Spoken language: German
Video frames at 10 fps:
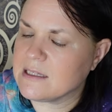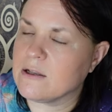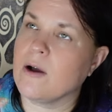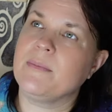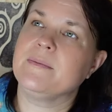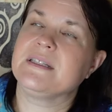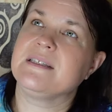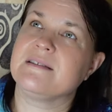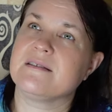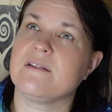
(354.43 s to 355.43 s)
Ich glaube nämlich
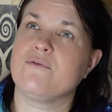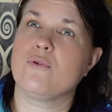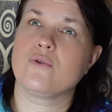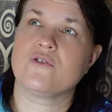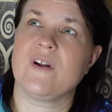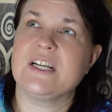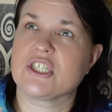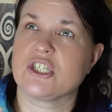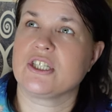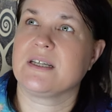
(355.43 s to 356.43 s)
nicht, dass dein Fokus
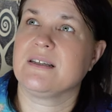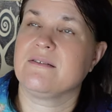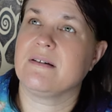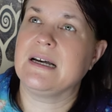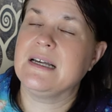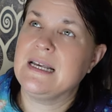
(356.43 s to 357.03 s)
falsch gestrickt war,